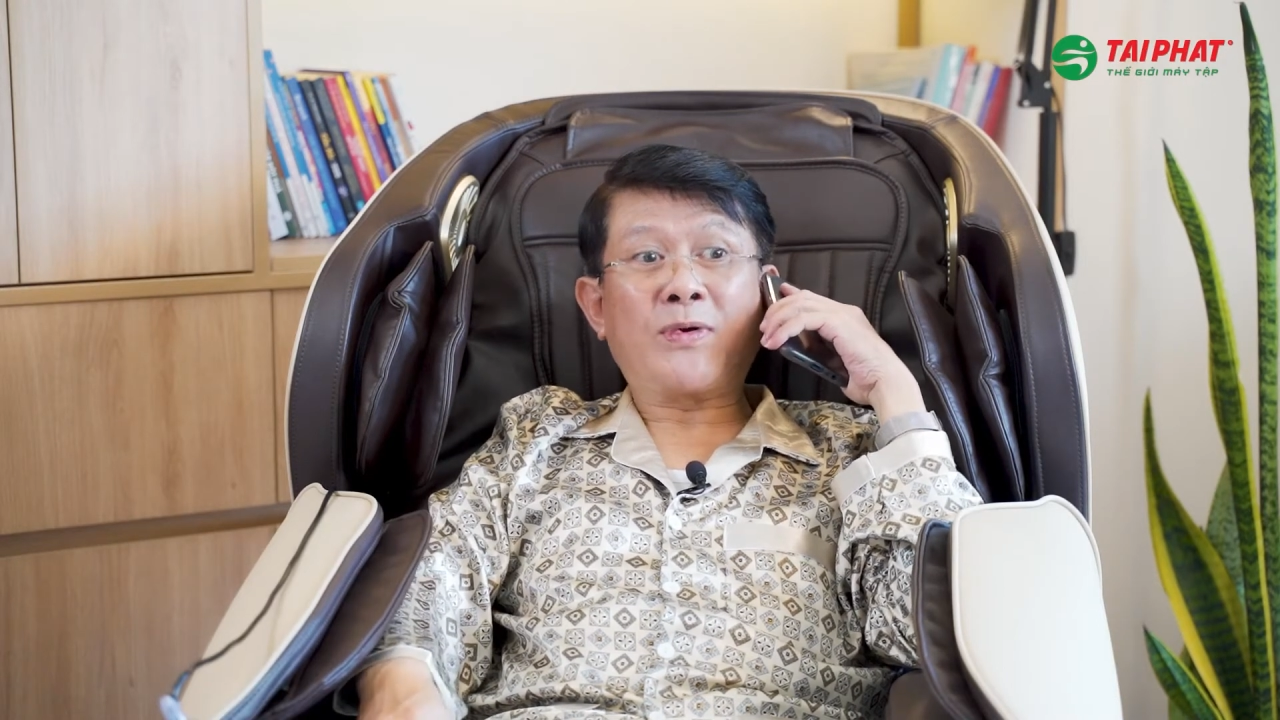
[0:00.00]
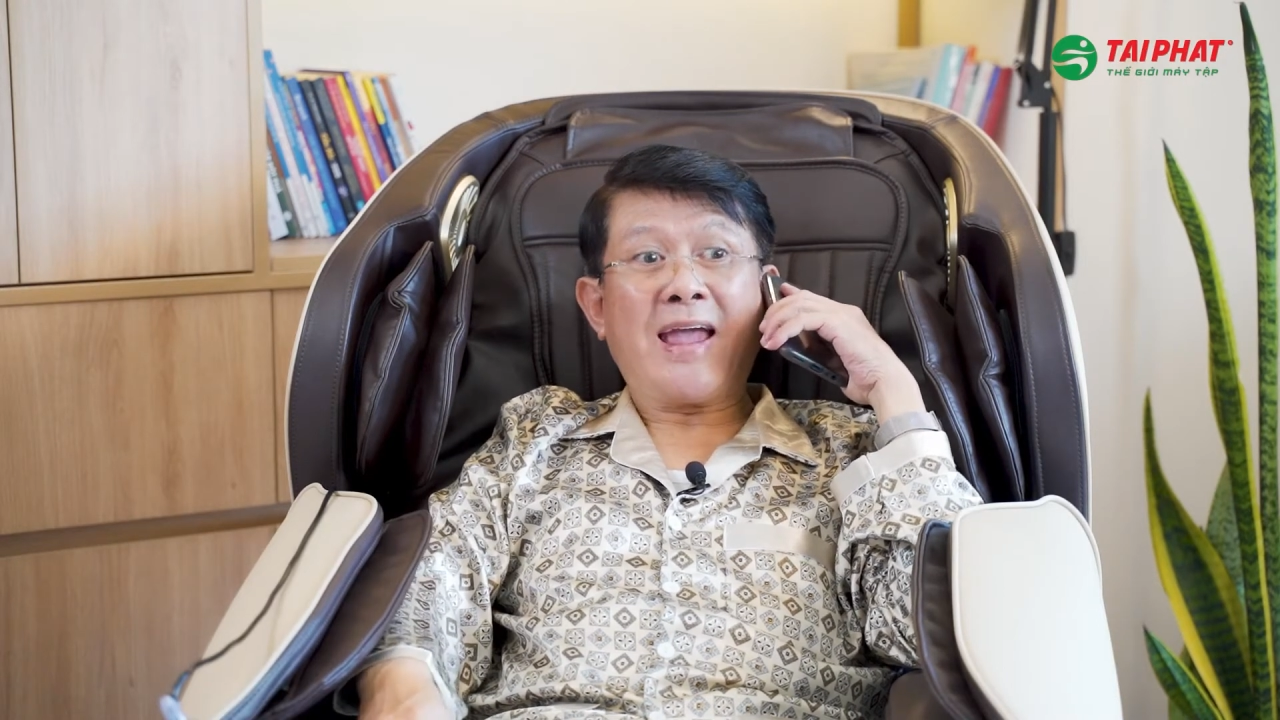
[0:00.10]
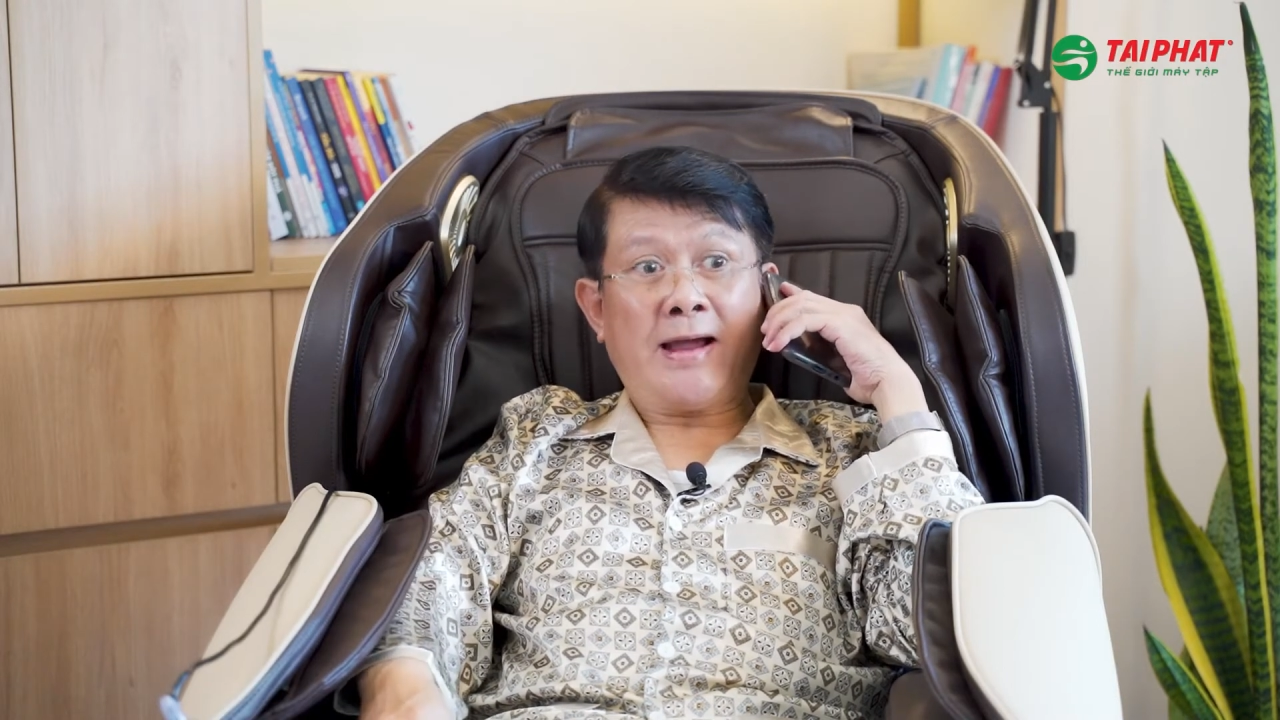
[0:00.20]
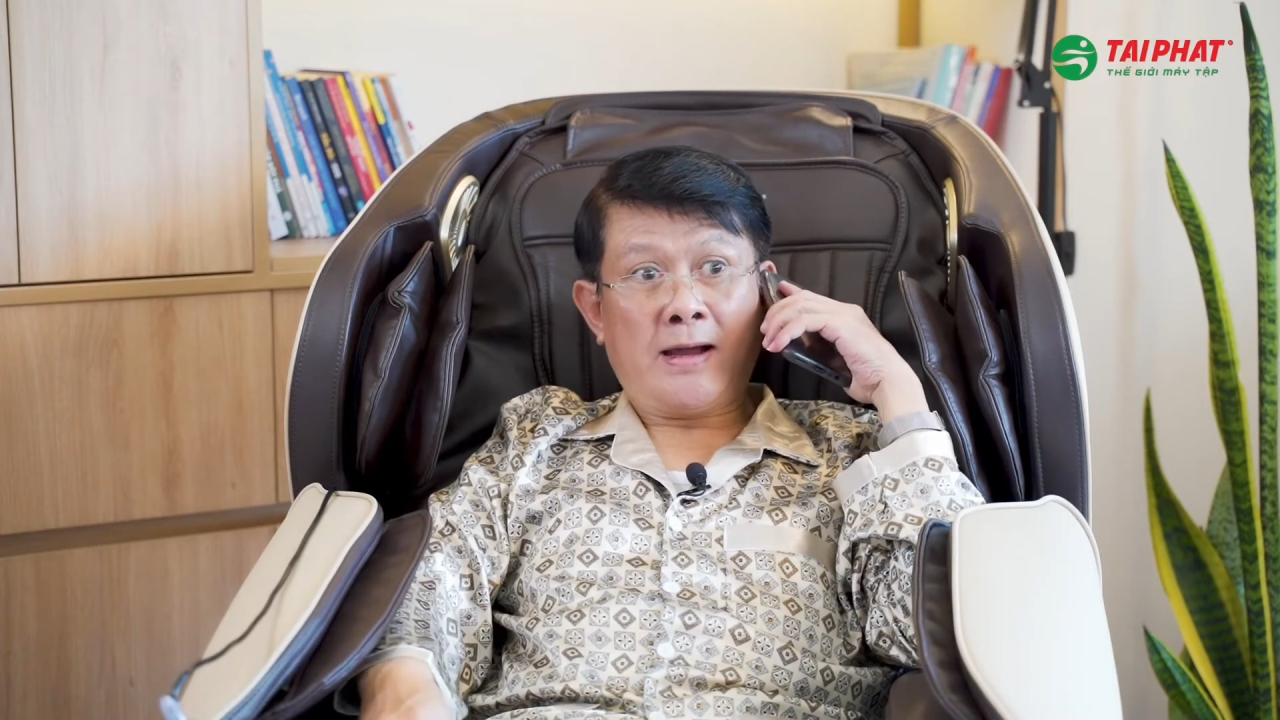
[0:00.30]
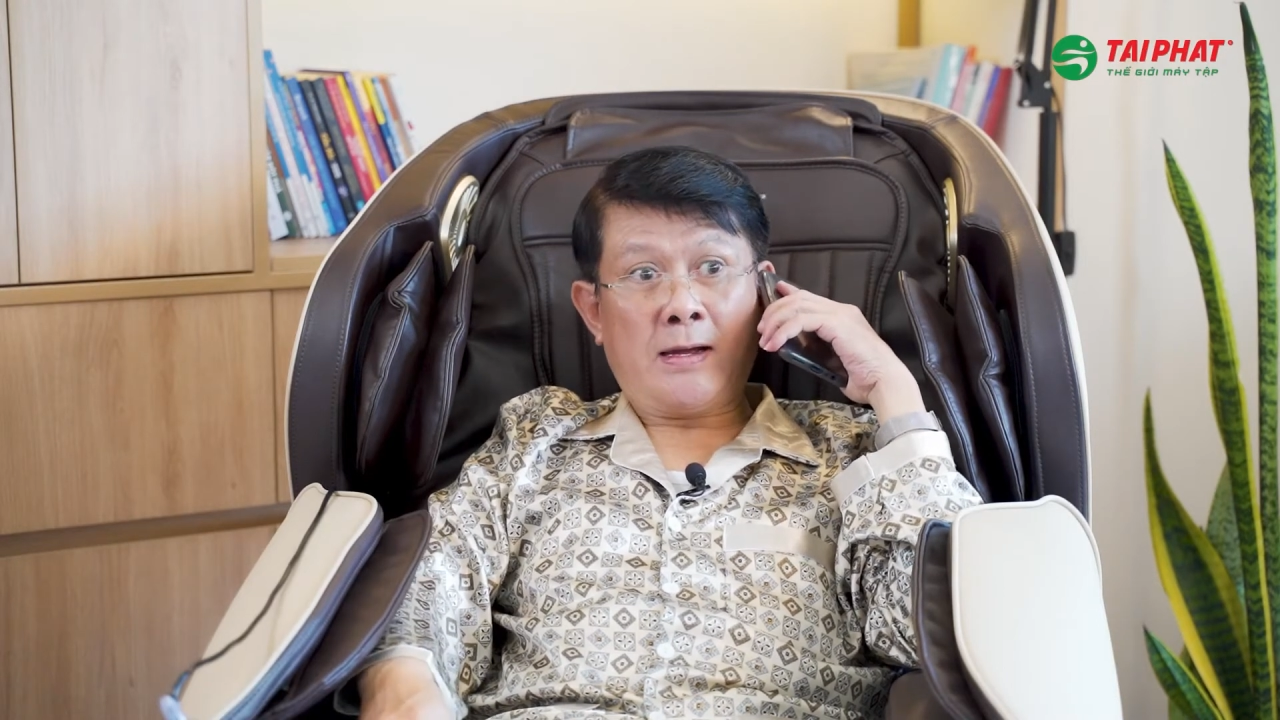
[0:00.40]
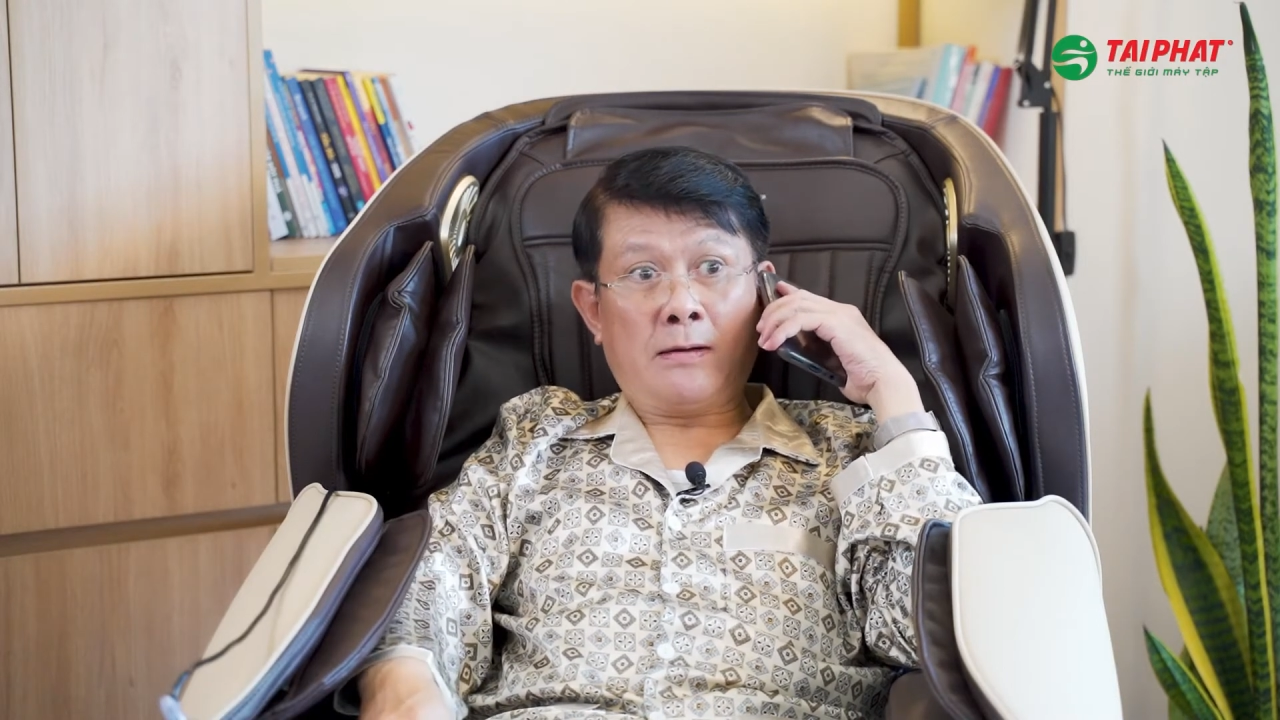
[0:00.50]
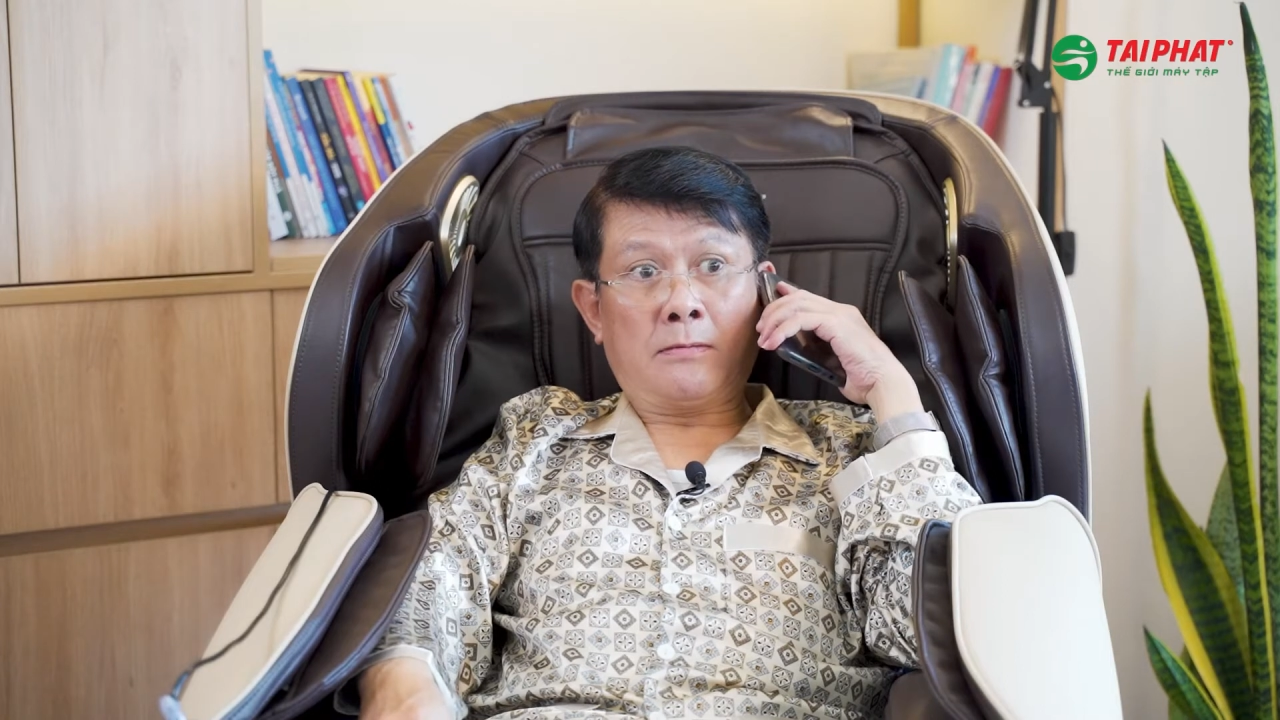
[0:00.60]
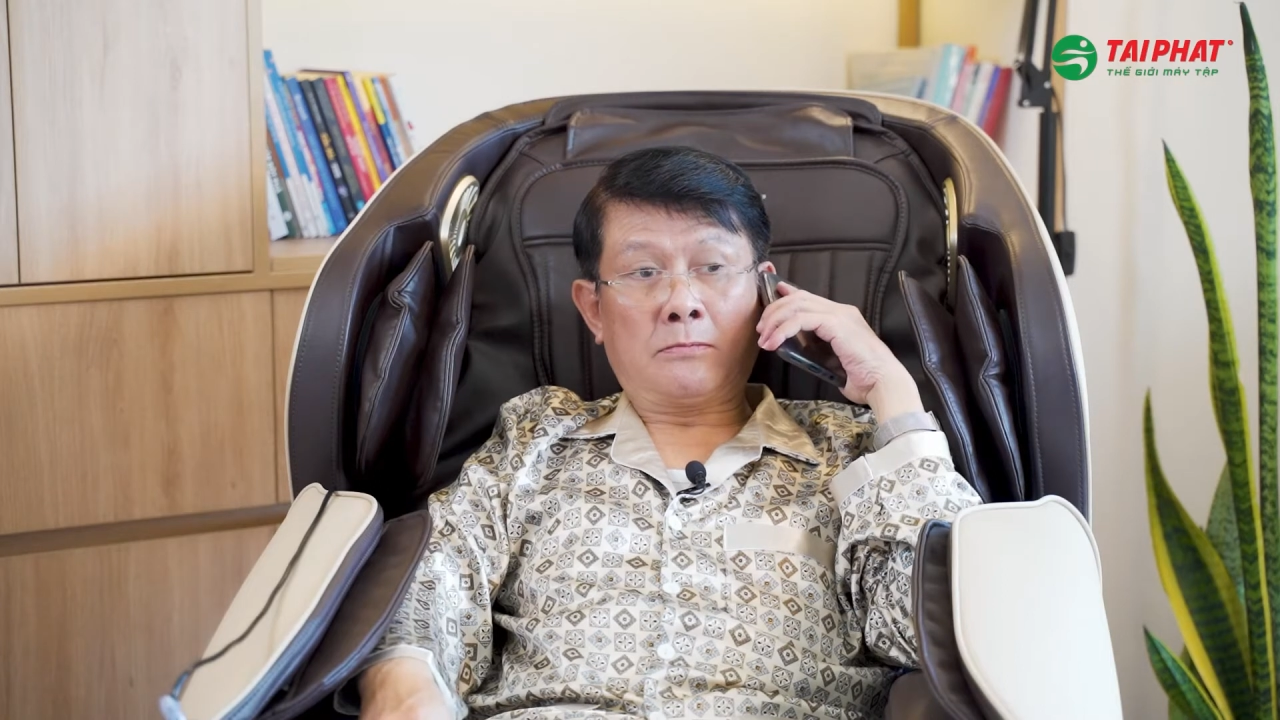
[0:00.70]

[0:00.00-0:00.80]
đen á